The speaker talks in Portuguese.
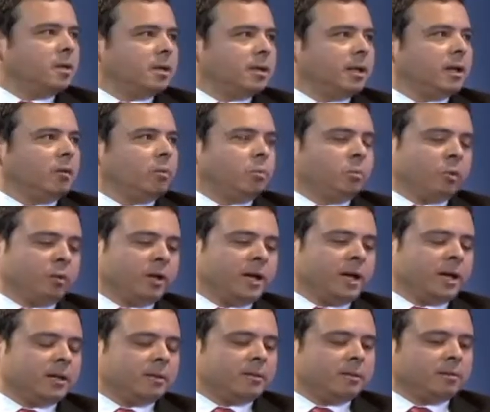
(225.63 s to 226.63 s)
Né, porque
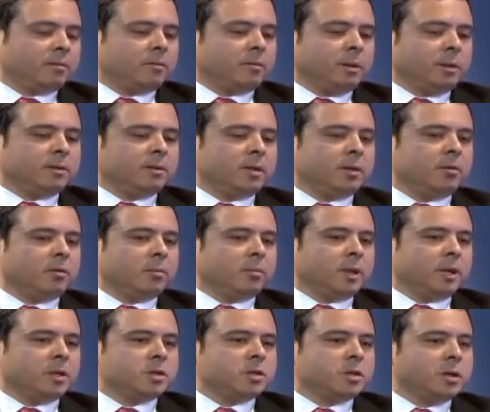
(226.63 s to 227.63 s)
era
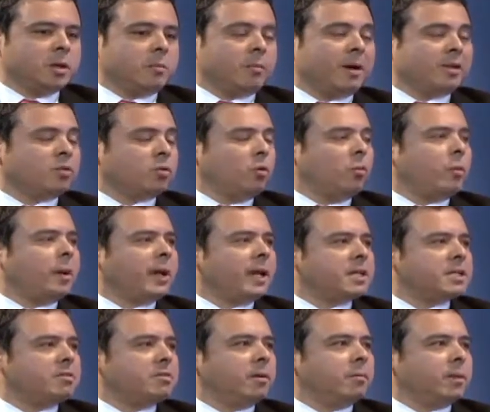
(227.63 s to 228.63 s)
anteriormente, mas
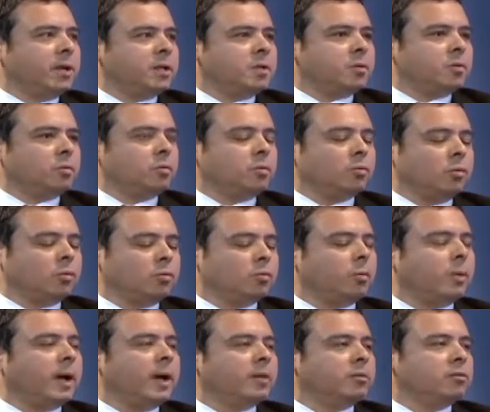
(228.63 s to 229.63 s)
comparativamente com os outros
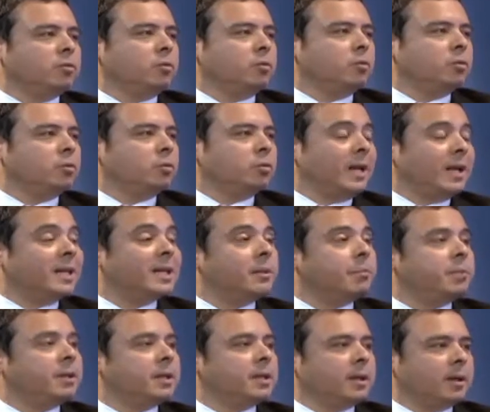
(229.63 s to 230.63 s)
países do mundo é ainda é
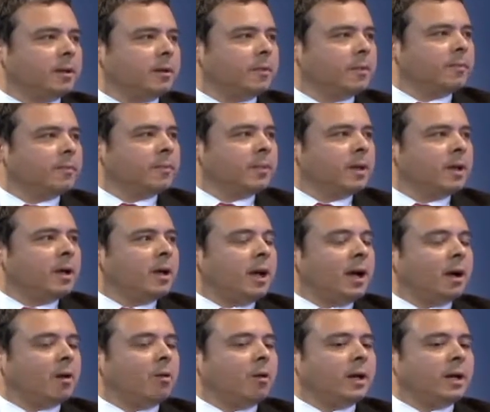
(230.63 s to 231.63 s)
pequeno. Tá.
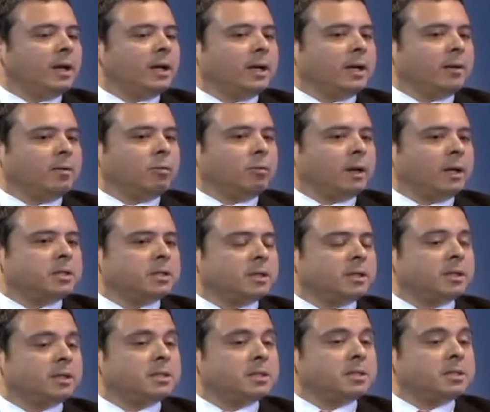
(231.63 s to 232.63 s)
Agora, não
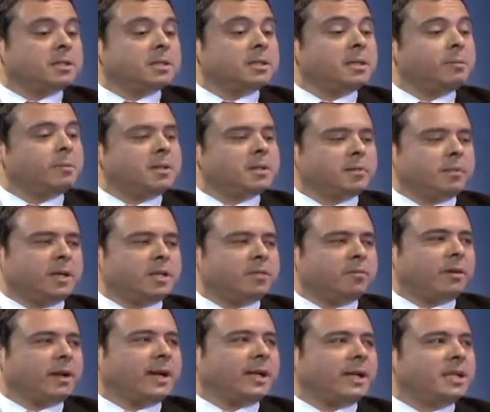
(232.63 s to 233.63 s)
adianta a gente simplesmente
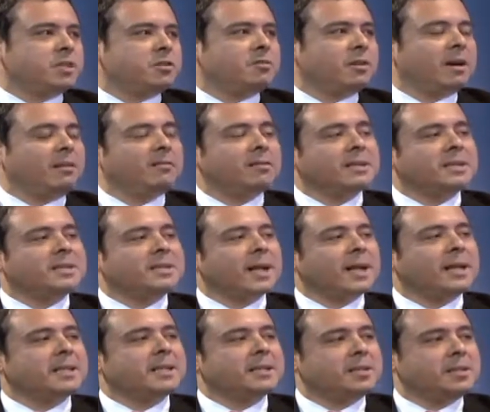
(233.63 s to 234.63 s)
falar que a gente vai avançar
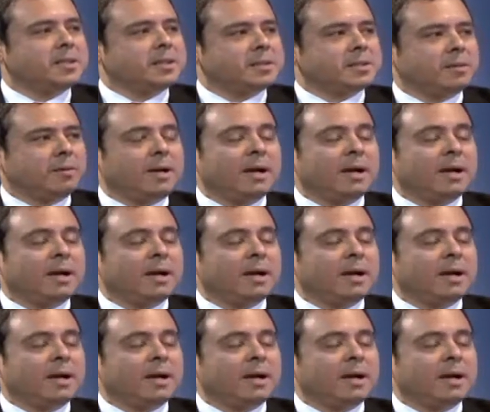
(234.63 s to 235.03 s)
nessa direção.